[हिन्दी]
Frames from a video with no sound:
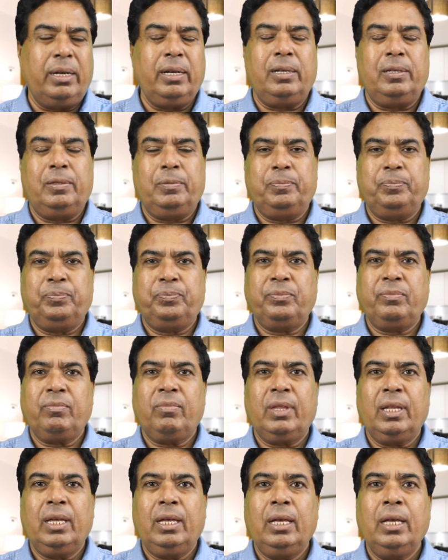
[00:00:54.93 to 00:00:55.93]
रहा
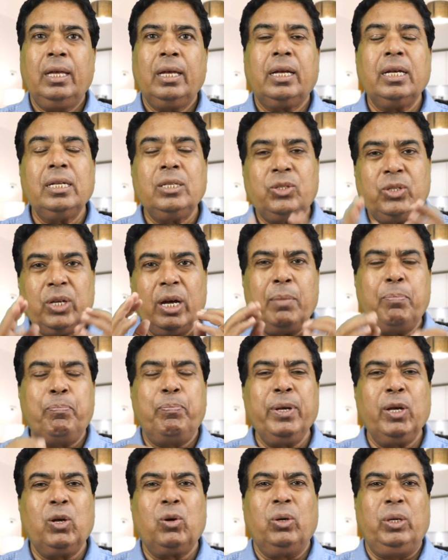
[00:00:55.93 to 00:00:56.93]
है कि जब
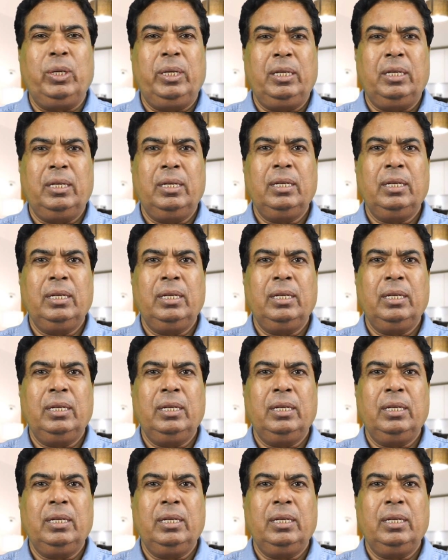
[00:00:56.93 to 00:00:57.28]
भी कोई